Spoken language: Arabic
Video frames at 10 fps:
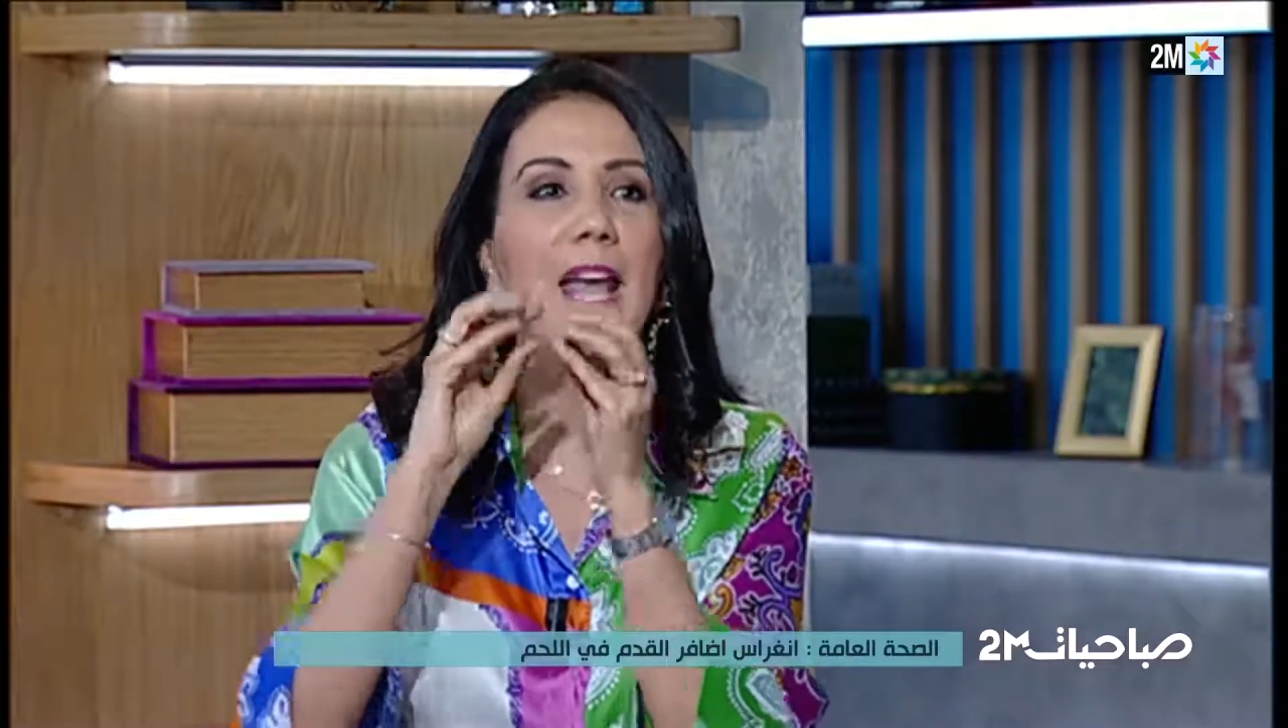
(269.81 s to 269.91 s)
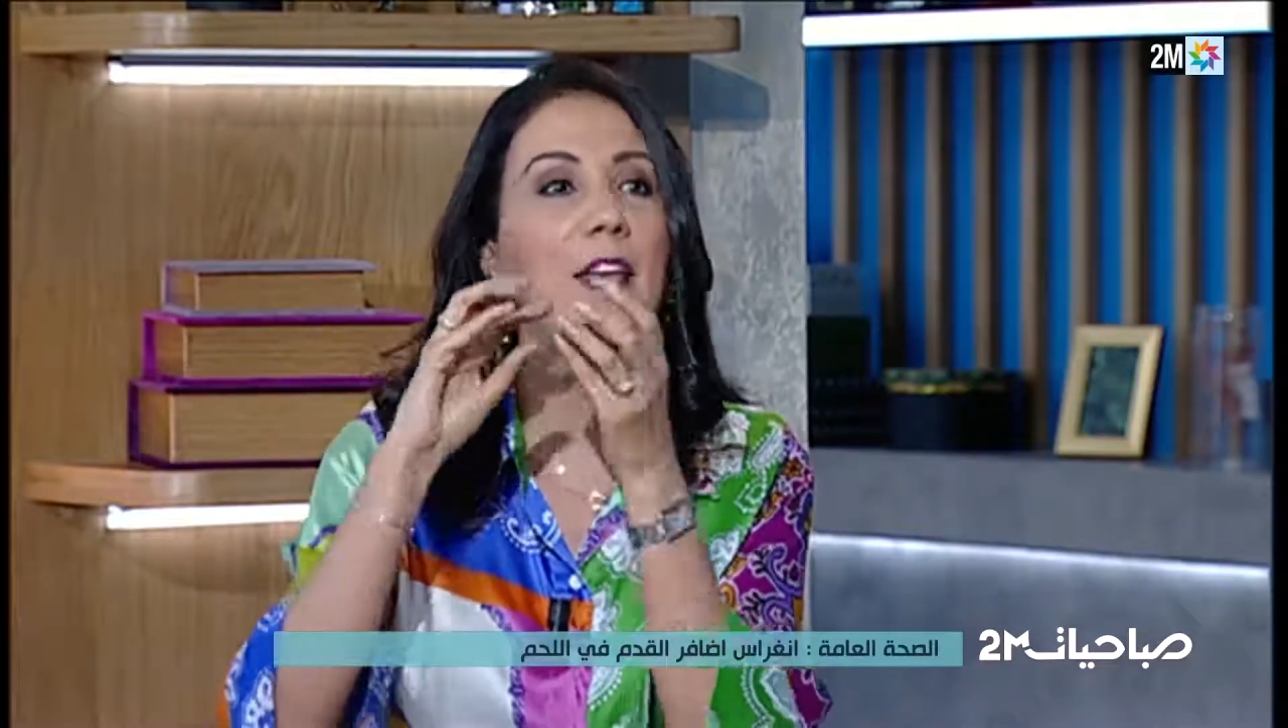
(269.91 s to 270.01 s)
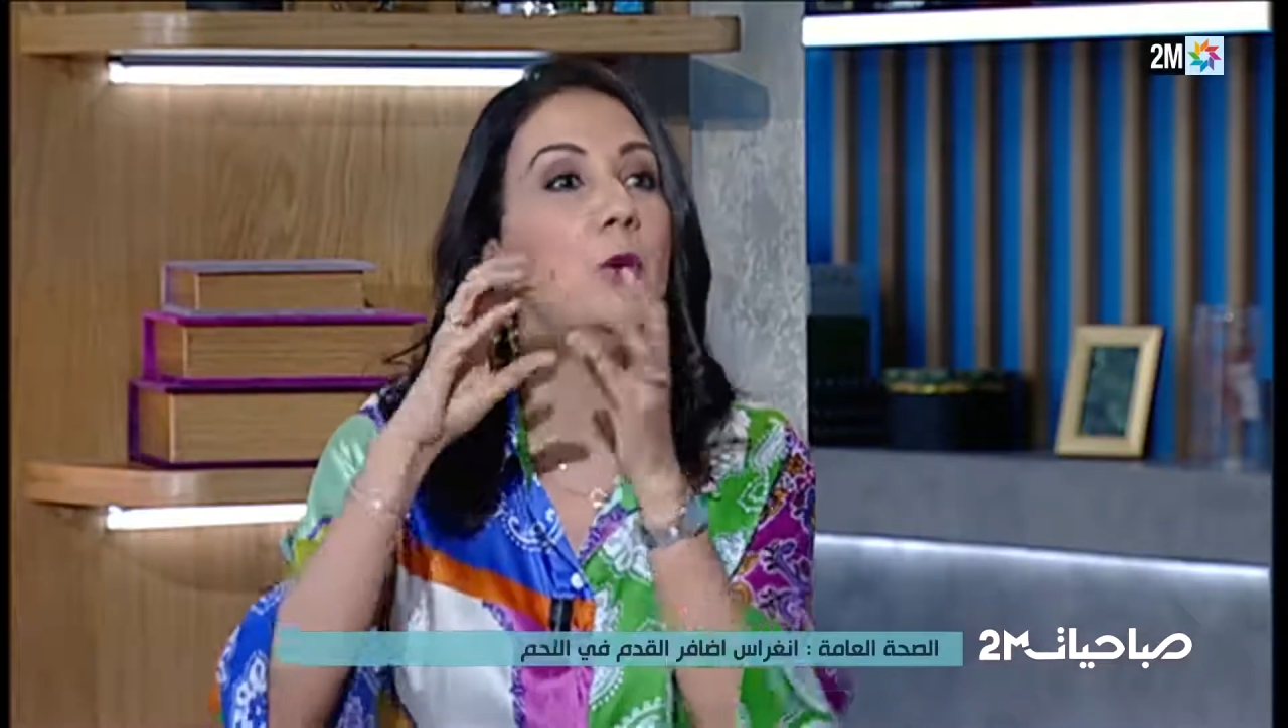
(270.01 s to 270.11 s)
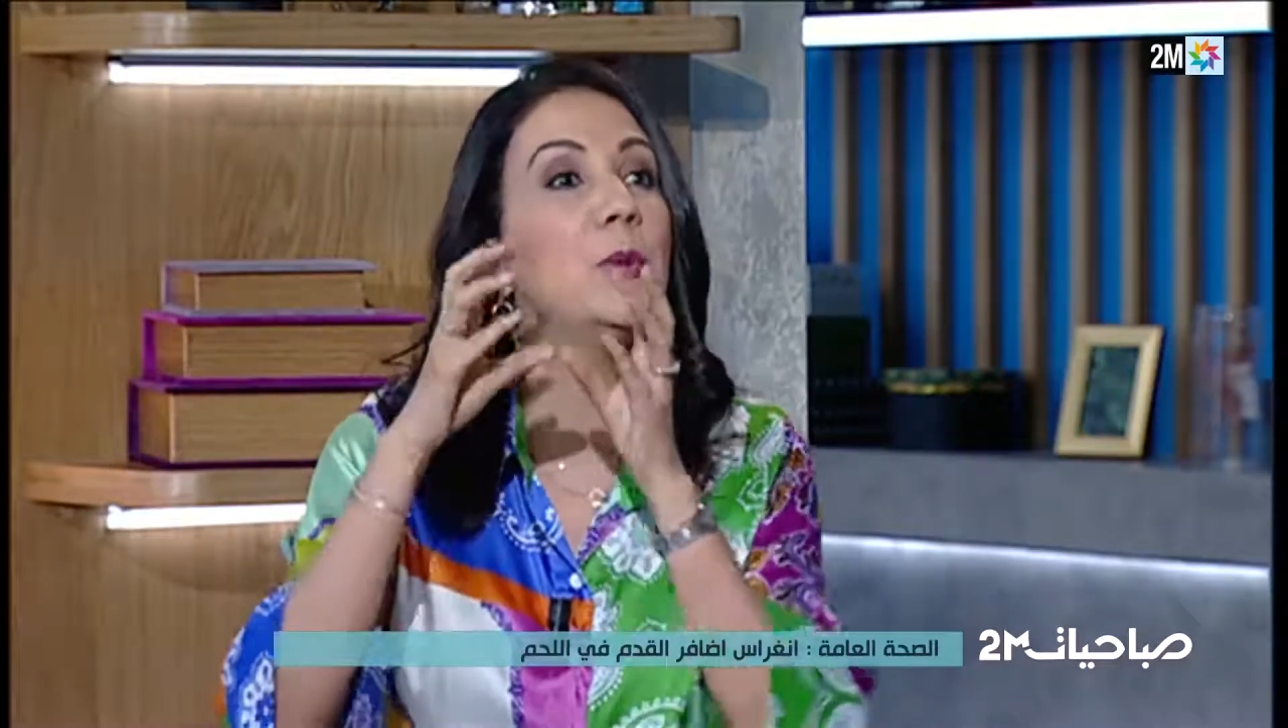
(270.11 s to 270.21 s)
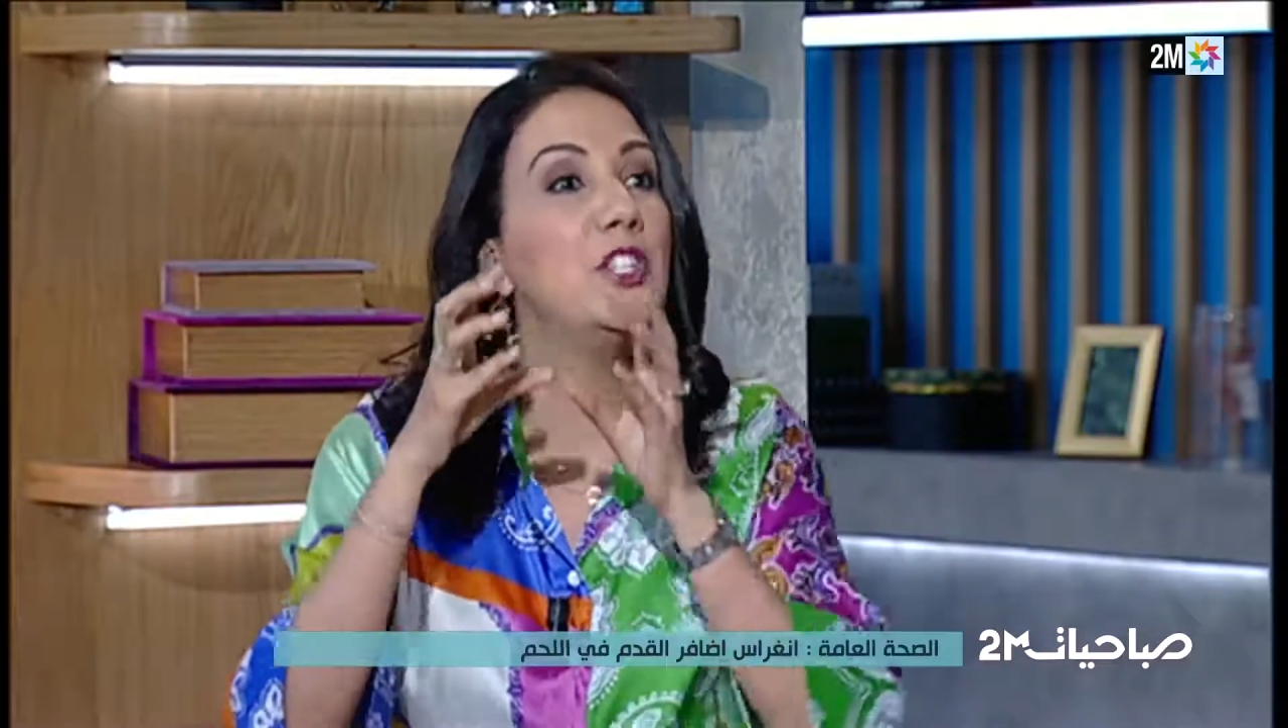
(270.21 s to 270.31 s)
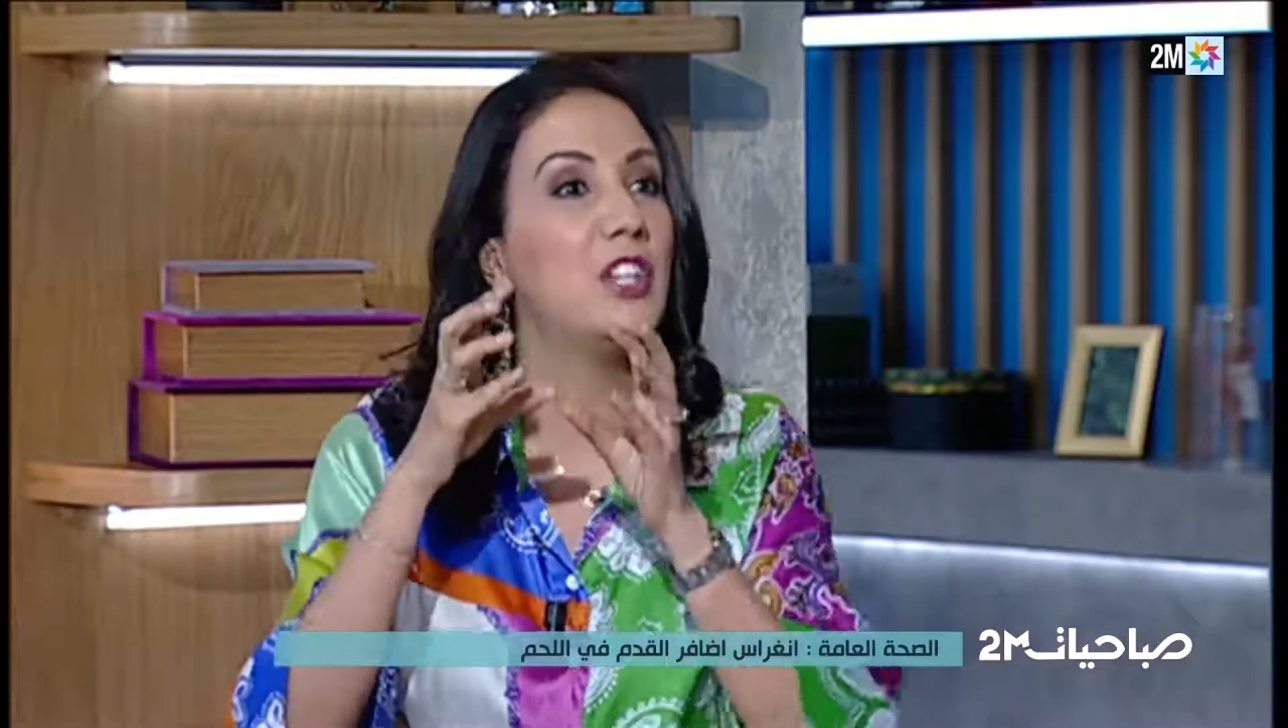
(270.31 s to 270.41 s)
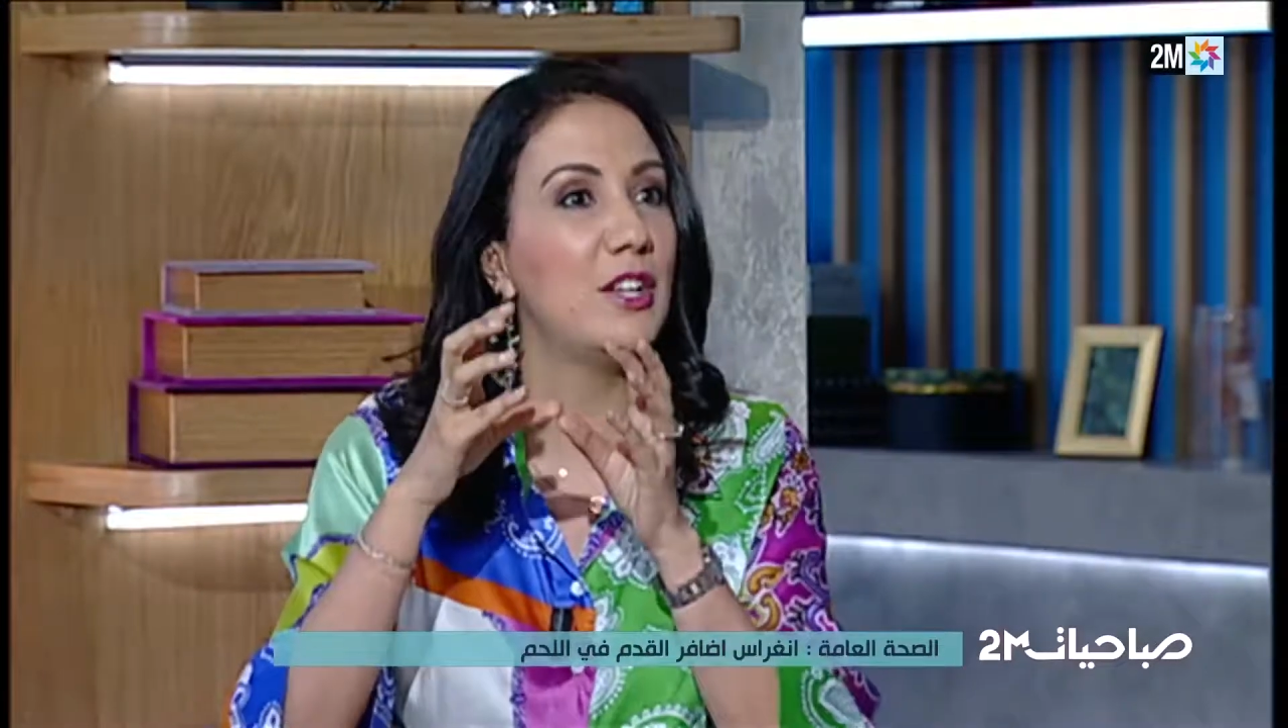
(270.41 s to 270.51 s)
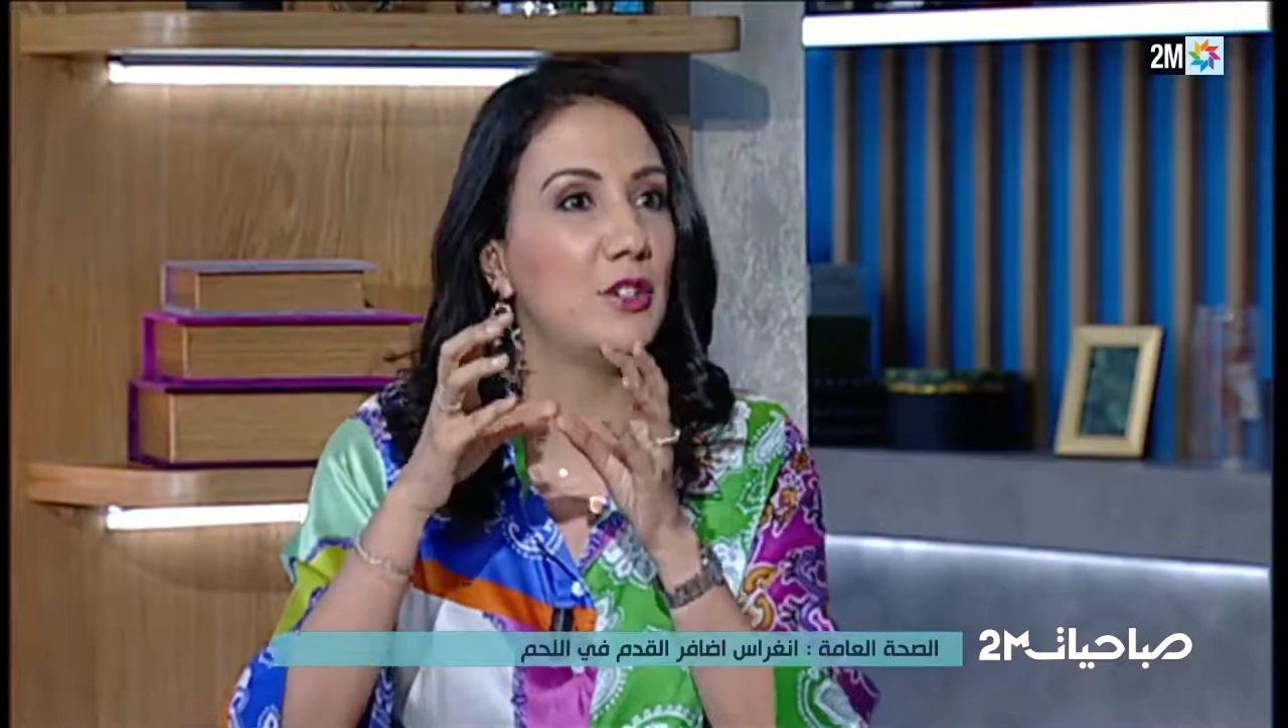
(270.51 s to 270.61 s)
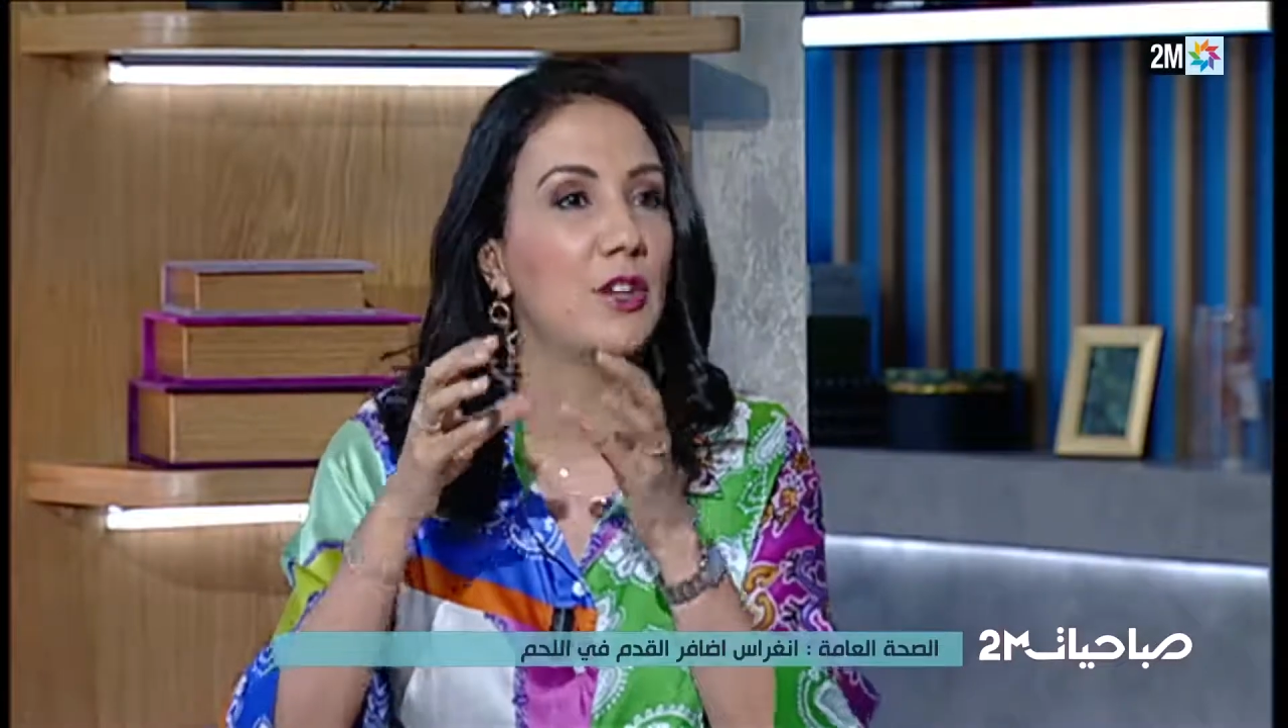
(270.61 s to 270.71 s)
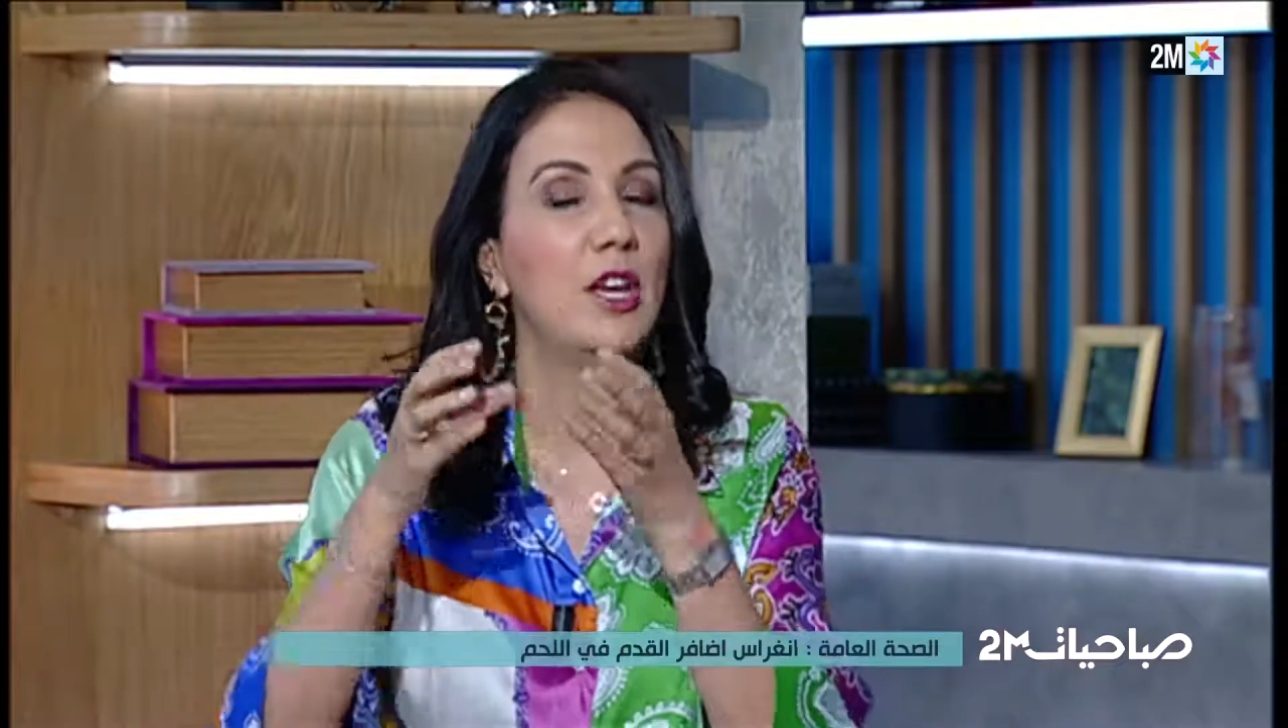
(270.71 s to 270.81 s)
اي
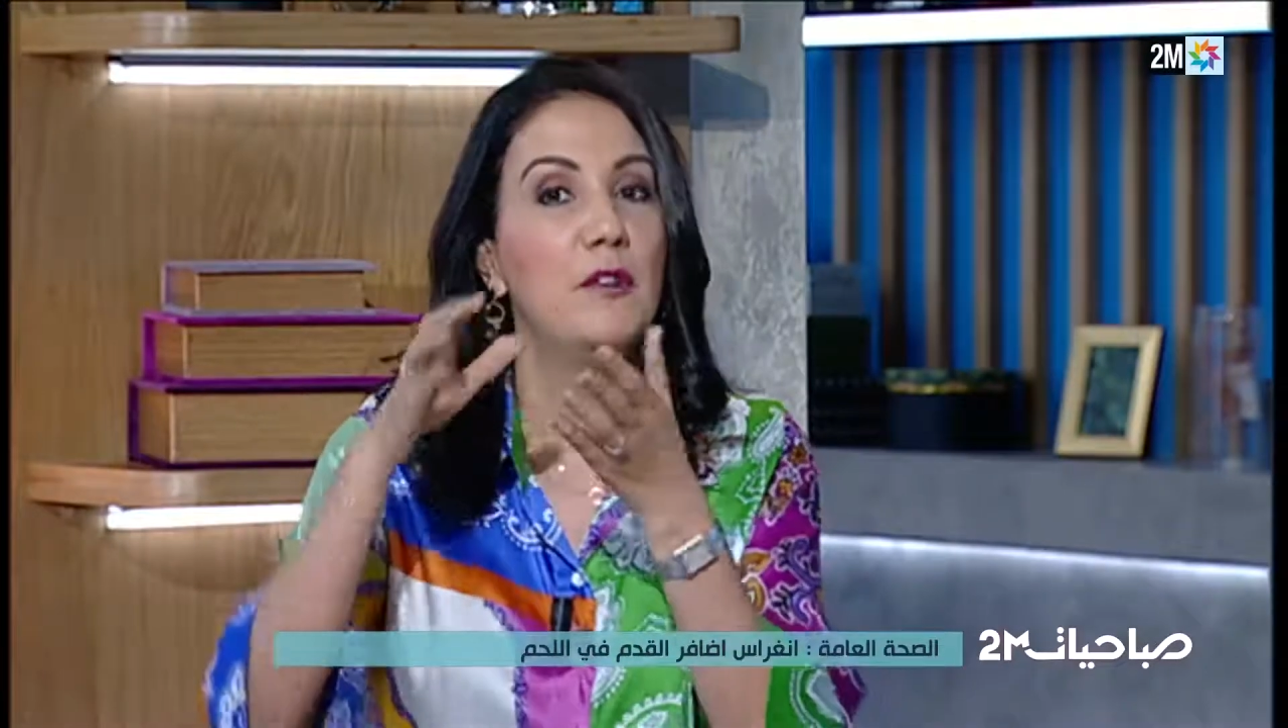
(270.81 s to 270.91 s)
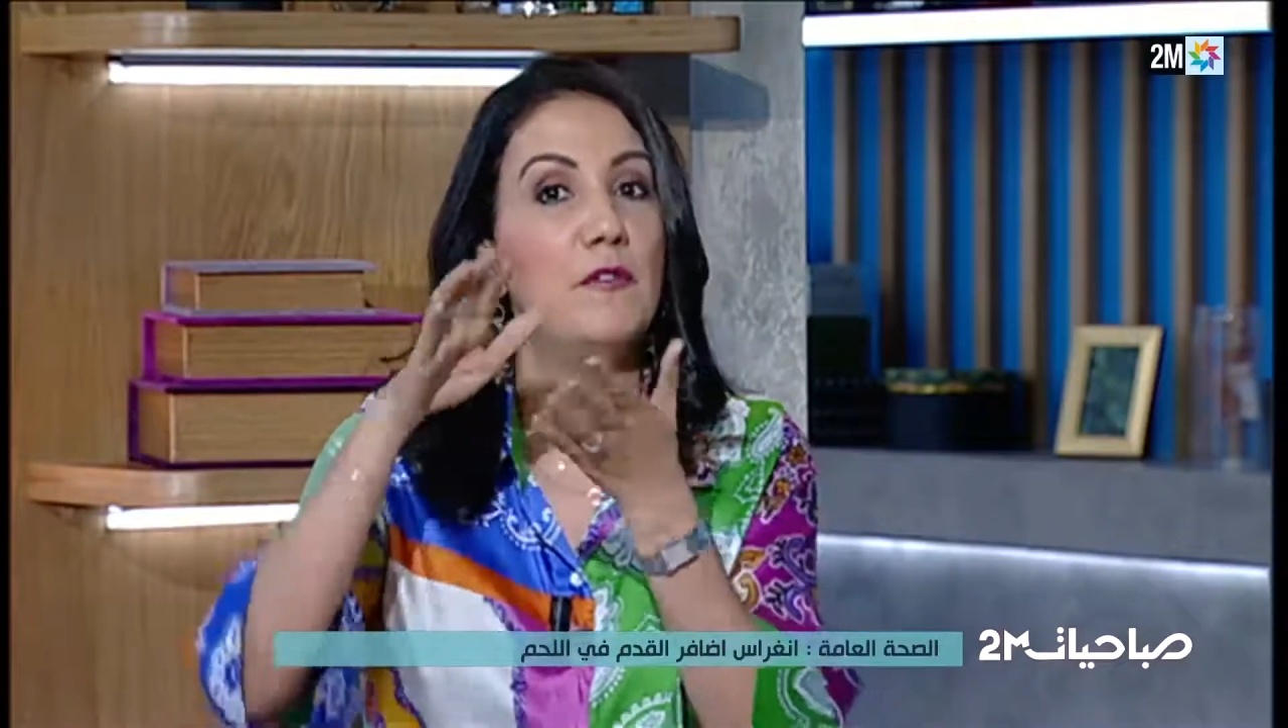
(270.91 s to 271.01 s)
اعوجاج